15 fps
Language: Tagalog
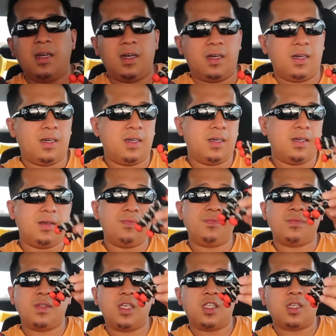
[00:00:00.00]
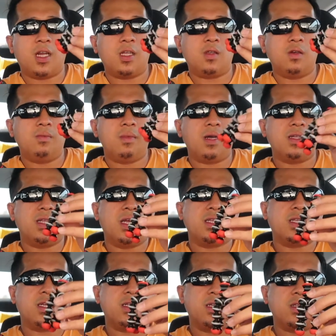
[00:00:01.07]
uh, itry itong
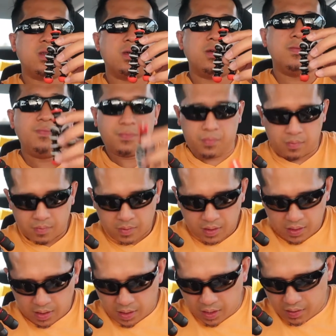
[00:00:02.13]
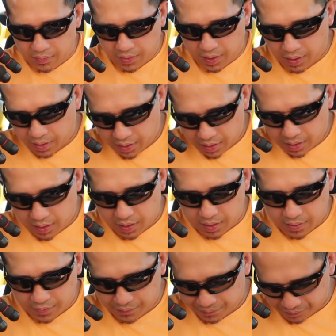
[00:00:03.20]
magnetic na to anyway
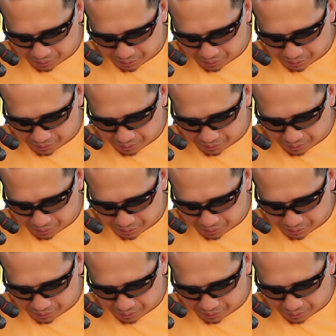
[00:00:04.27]
uh,